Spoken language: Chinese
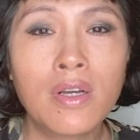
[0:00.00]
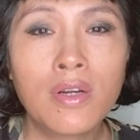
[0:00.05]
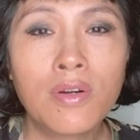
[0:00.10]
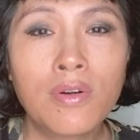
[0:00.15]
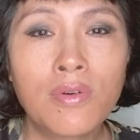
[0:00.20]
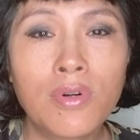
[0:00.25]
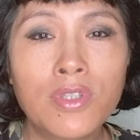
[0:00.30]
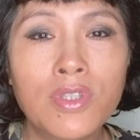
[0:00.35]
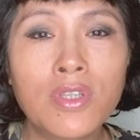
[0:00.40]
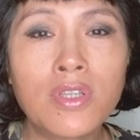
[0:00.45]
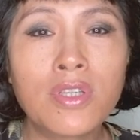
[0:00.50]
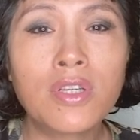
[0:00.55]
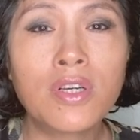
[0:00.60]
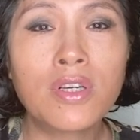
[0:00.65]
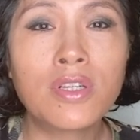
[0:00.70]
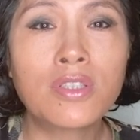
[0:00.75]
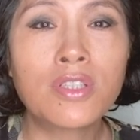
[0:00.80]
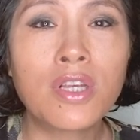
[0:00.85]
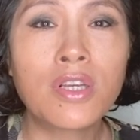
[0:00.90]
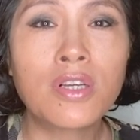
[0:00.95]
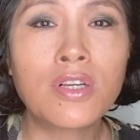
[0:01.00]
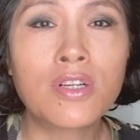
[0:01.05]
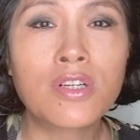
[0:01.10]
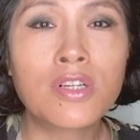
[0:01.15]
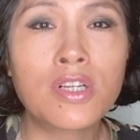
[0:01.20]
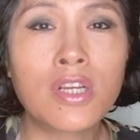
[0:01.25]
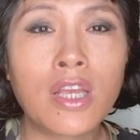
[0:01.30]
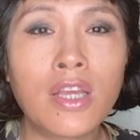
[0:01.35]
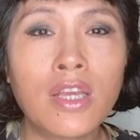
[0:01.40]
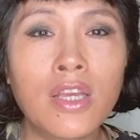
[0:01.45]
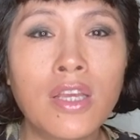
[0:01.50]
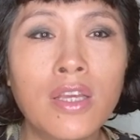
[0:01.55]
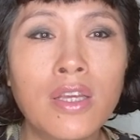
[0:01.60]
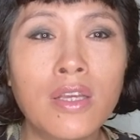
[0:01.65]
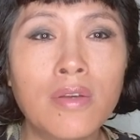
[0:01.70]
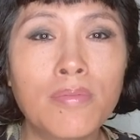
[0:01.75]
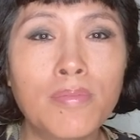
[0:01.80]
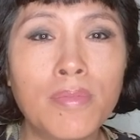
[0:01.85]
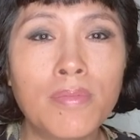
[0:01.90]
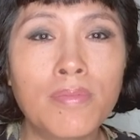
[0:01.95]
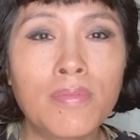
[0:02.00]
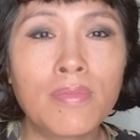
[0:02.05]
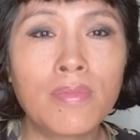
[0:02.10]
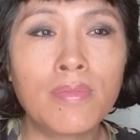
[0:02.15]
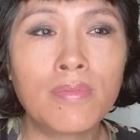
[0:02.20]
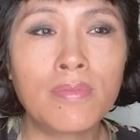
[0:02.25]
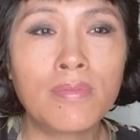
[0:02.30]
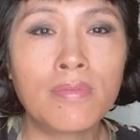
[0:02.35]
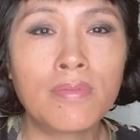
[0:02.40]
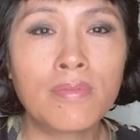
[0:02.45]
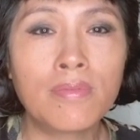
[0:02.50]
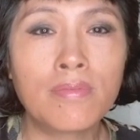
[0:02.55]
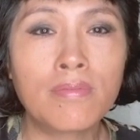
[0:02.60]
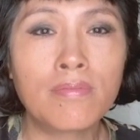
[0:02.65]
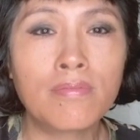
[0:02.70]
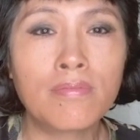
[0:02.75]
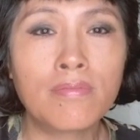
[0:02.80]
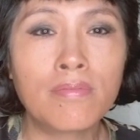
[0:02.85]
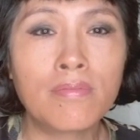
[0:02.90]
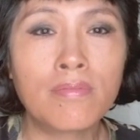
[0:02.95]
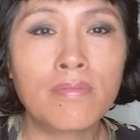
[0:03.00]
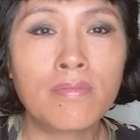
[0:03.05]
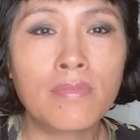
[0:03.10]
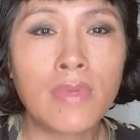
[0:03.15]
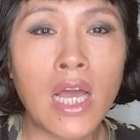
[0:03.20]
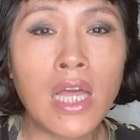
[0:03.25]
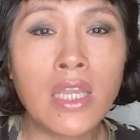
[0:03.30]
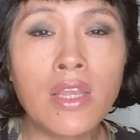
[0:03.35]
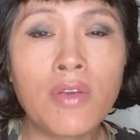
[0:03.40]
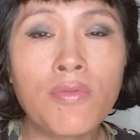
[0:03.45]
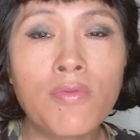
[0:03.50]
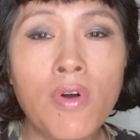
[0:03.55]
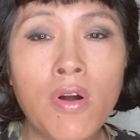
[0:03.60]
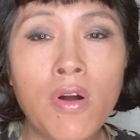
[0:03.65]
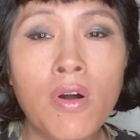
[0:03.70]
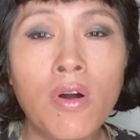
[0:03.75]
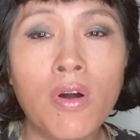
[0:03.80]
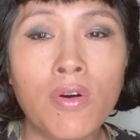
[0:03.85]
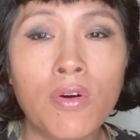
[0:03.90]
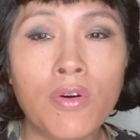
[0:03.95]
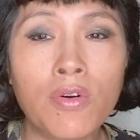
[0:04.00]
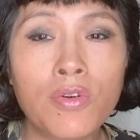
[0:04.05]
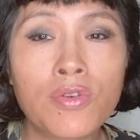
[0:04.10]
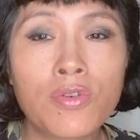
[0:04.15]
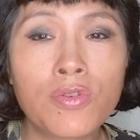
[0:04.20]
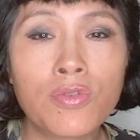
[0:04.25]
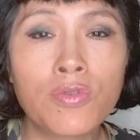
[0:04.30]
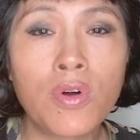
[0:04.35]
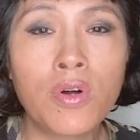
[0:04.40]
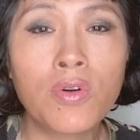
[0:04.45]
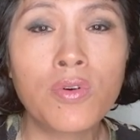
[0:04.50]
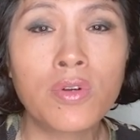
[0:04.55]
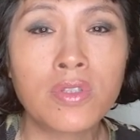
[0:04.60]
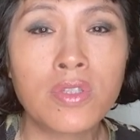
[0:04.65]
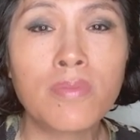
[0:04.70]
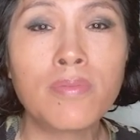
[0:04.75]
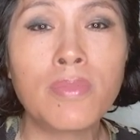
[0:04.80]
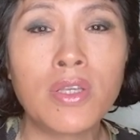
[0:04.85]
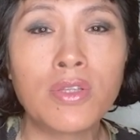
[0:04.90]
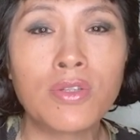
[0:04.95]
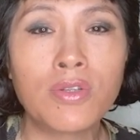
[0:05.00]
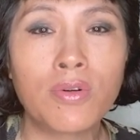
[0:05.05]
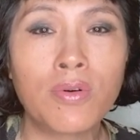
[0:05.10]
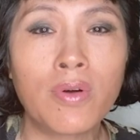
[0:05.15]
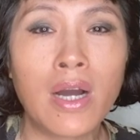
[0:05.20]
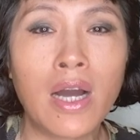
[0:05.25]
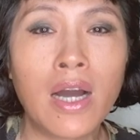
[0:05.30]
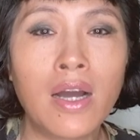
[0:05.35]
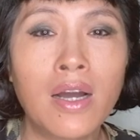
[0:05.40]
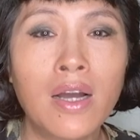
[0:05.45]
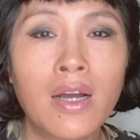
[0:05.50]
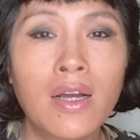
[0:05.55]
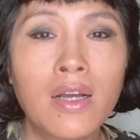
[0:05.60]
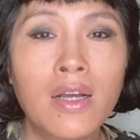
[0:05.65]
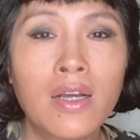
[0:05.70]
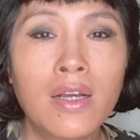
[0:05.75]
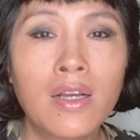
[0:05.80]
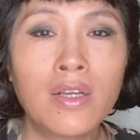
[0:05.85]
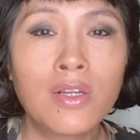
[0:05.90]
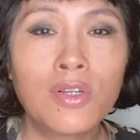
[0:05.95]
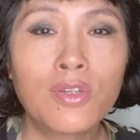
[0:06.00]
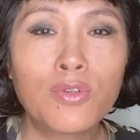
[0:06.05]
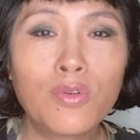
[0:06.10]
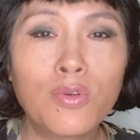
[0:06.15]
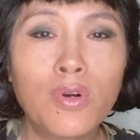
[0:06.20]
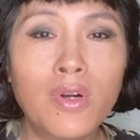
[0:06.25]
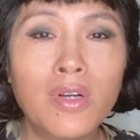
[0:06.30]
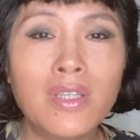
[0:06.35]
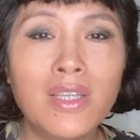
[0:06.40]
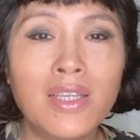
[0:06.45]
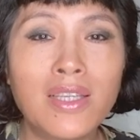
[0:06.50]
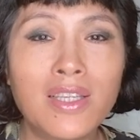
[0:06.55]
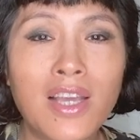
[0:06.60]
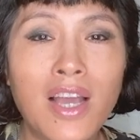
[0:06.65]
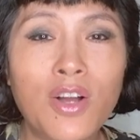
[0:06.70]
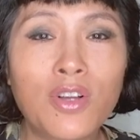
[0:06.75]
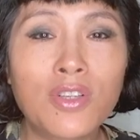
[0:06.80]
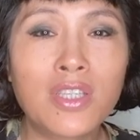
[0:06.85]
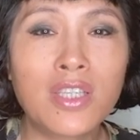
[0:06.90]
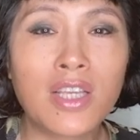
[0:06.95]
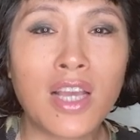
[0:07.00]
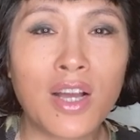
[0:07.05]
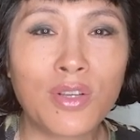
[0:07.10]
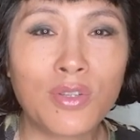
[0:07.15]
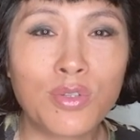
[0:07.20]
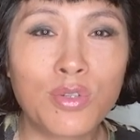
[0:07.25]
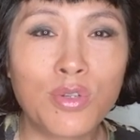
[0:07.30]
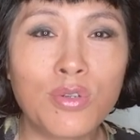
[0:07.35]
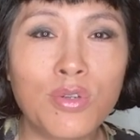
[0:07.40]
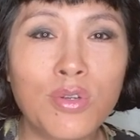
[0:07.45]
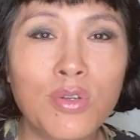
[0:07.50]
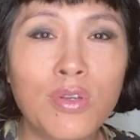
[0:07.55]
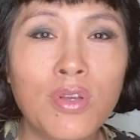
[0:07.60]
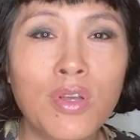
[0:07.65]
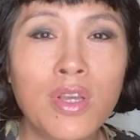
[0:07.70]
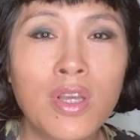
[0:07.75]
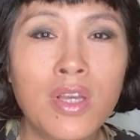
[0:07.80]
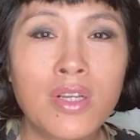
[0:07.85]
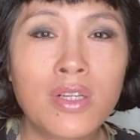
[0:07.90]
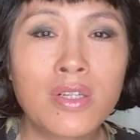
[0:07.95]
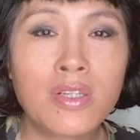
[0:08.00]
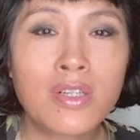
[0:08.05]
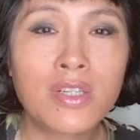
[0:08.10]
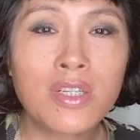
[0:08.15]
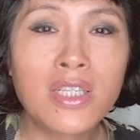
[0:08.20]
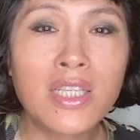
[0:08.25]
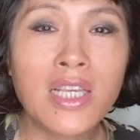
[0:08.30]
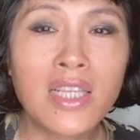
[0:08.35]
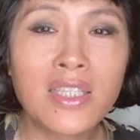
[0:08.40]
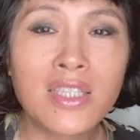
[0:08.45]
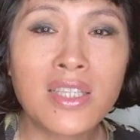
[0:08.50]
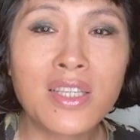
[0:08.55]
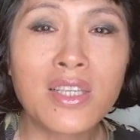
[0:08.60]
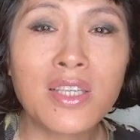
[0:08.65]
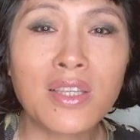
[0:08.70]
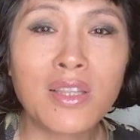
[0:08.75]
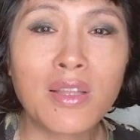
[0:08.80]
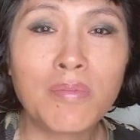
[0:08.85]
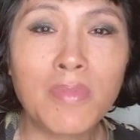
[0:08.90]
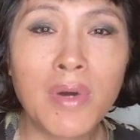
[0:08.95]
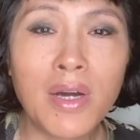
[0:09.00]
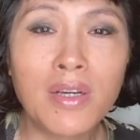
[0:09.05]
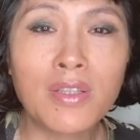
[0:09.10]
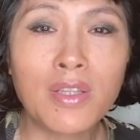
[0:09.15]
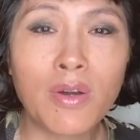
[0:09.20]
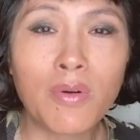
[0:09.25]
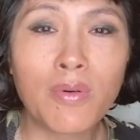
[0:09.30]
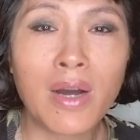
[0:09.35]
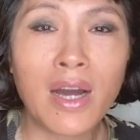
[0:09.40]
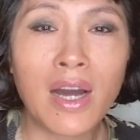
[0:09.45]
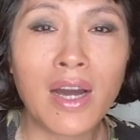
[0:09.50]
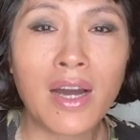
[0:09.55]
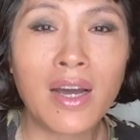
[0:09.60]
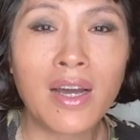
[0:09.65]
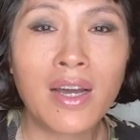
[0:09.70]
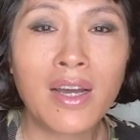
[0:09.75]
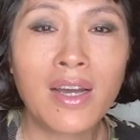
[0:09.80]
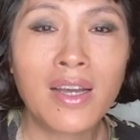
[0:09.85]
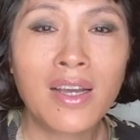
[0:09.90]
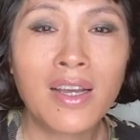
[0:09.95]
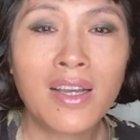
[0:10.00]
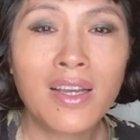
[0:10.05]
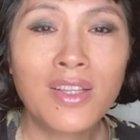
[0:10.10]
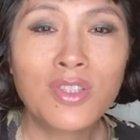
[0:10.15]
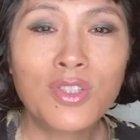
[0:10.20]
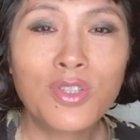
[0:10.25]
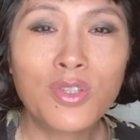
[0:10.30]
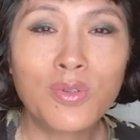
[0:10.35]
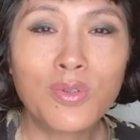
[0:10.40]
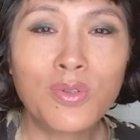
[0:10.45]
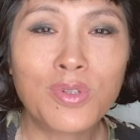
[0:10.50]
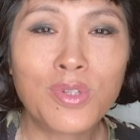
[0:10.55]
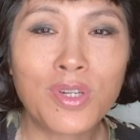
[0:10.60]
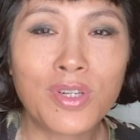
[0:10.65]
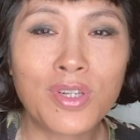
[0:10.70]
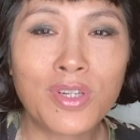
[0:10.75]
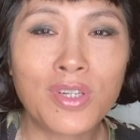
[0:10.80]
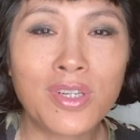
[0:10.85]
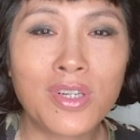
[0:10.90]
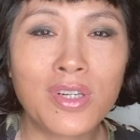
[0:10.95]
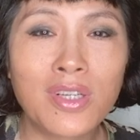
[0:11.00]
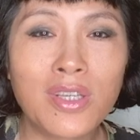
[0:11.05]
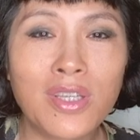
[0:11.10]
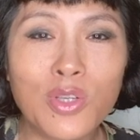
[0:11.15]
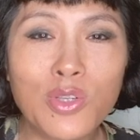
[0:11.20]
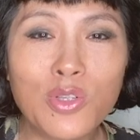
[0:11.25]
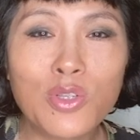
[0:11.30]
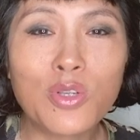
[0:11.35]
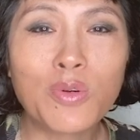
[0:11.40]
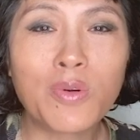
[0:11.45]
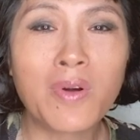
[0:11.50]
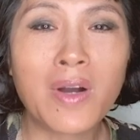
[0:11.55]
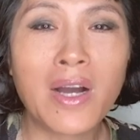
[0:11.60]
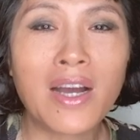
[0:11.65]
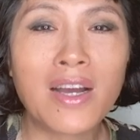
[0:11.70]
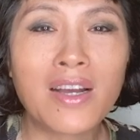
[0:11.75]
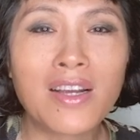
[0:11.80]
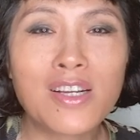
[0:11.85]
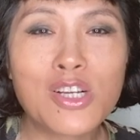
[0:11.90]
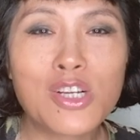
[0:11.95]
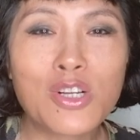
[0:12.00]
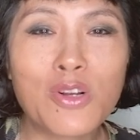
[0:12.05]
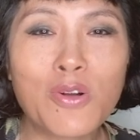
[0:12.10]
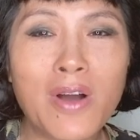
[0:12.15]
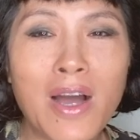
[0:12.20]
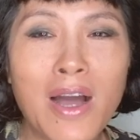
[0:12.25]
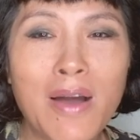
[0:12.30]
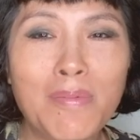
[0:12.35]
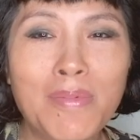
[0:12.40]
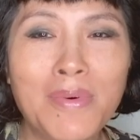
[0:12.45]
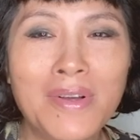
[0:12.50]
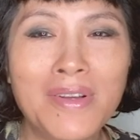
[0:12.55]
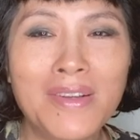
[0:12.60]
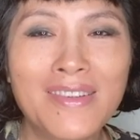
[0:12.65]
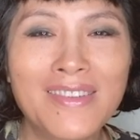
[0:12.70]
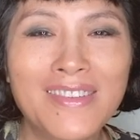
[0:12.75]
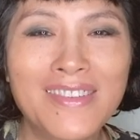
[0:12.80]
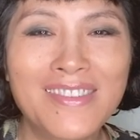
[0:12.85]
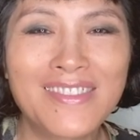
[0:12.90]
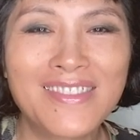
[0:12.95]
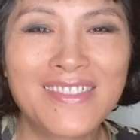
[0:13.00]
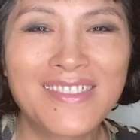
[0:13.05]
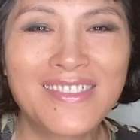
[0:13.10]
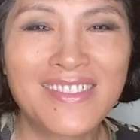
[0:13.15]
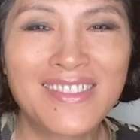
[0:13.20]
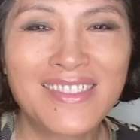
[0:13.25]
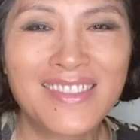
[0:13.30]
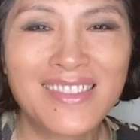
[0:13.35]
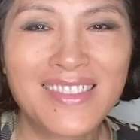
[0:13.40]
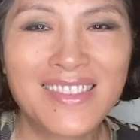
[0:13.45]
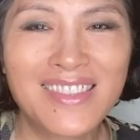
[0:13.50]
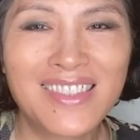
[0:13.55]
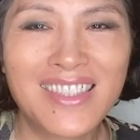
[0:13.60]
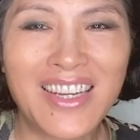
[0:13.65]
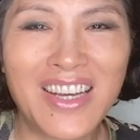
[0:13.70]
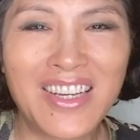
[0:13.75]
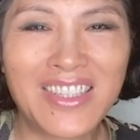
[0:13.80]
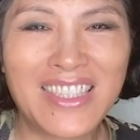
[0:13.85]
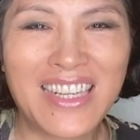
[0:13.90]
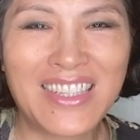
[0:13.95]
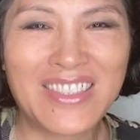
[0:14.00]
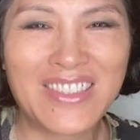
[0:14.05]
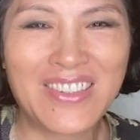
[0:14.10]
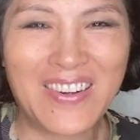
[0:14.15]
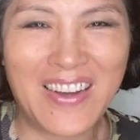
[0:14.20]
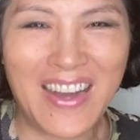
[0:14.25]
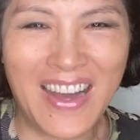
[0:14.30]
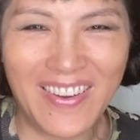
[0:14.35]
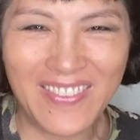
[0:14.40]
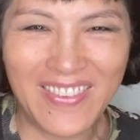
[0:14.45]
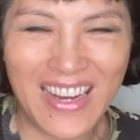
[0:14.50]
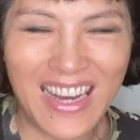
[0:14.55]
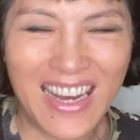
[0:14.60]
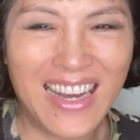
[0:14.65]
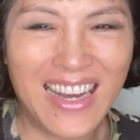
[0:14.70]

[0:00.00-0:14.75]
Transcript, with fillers: 我记得这个谁，嗯嗯，Annie Warhol 说过这么一句话：如果你要想去实现自己的梦的话，就是一句话，show up。知道这句话。